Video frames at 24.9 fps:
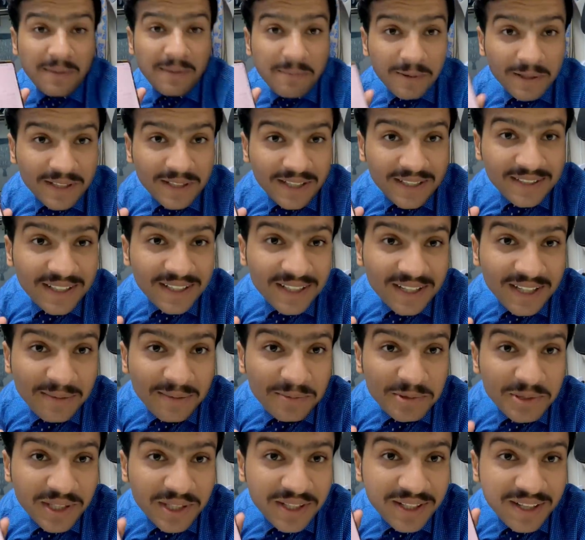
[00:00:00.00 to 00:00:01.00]
आप अंदाज़ा लगाएं
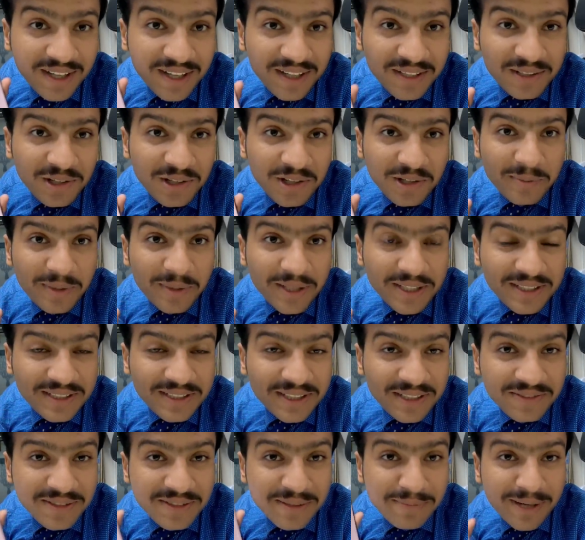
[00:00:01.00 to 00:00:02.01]
मुझे ईरान गवर्नमेंट की
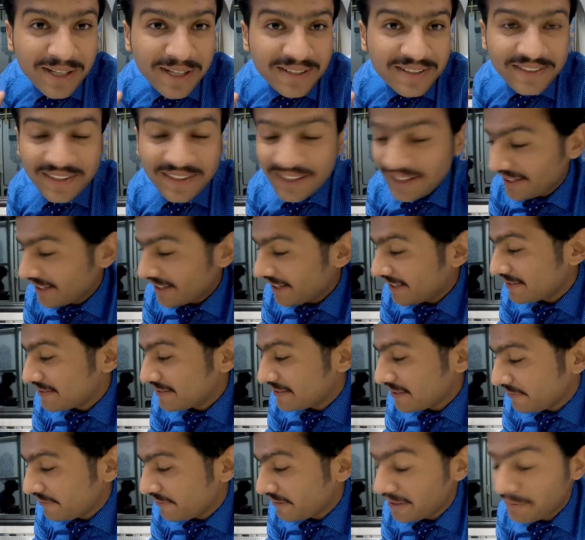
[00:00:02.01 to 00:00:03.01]
तरफ से मैसेज आ गया
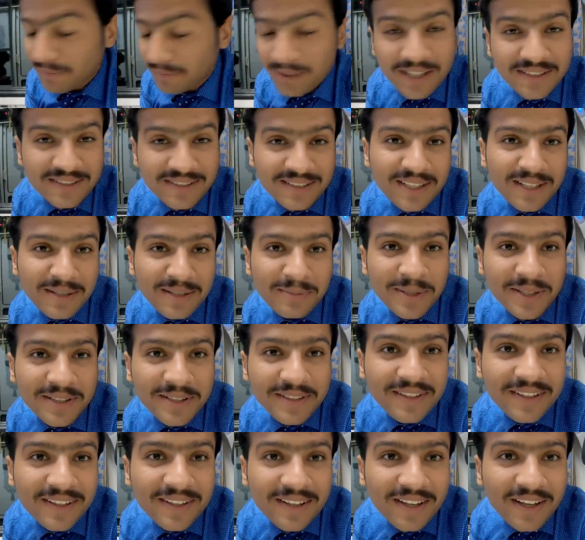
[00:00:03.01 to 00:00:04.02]
सफ़र बासलामत
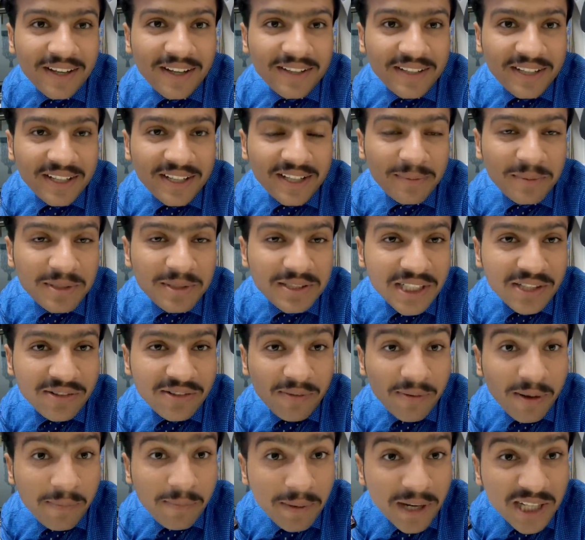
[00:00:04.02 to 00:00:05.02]
यानी हमने सिर्फ
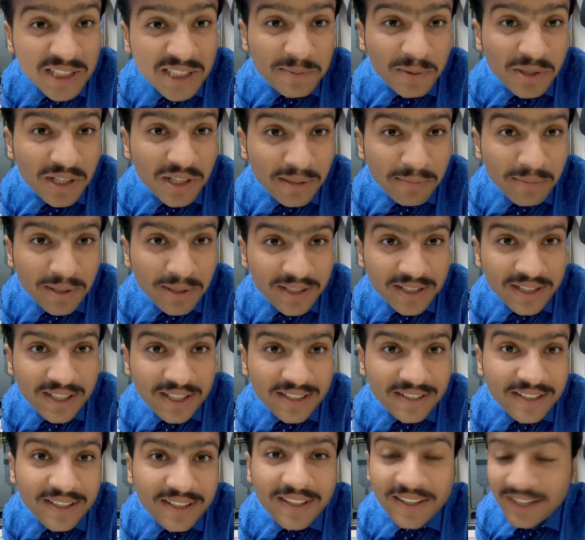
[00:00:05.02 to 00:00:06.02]
अपना पासपोर्ट नंबर
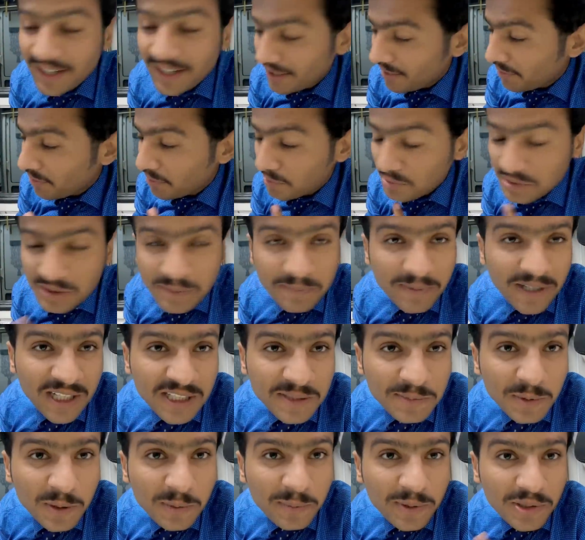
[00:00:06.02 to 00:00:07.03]
दिया था और उसी
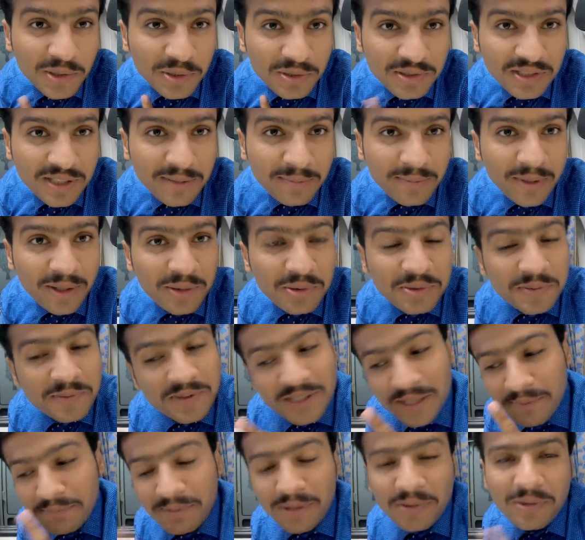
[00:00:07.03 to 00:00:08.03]
पासपोर्ट पे जो सिम है
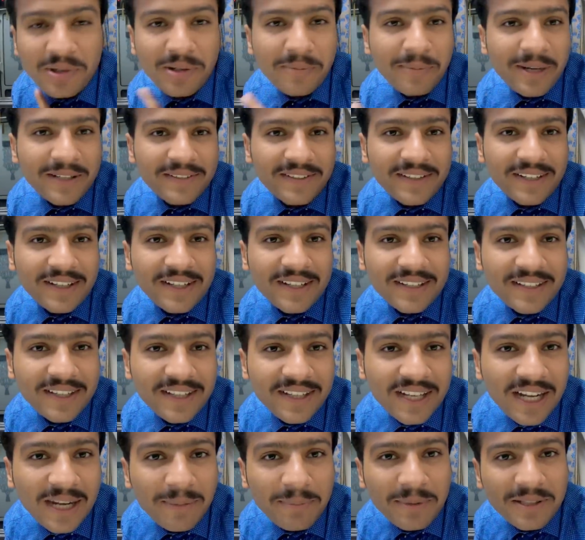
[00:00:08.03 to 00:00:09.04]
उस सिम पे उन्होंने मैसेज कर
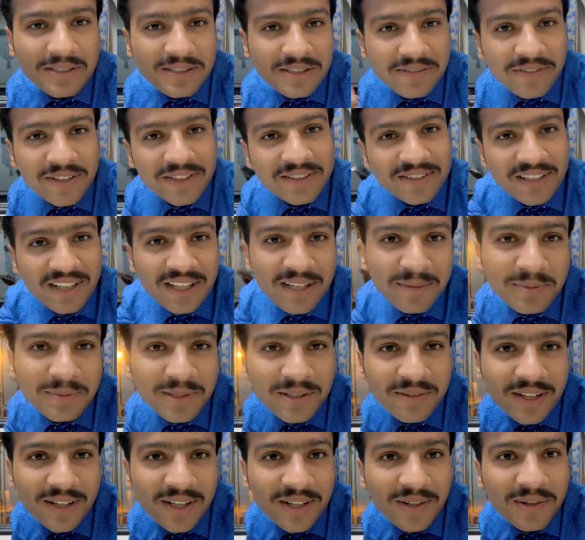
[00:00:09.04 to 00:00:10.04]
दिया कि आपका सफ़र
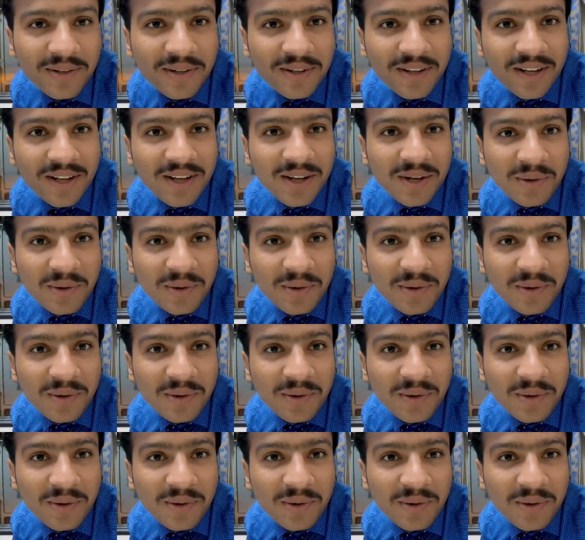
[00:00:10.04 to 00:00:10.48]
सलामती वाला हो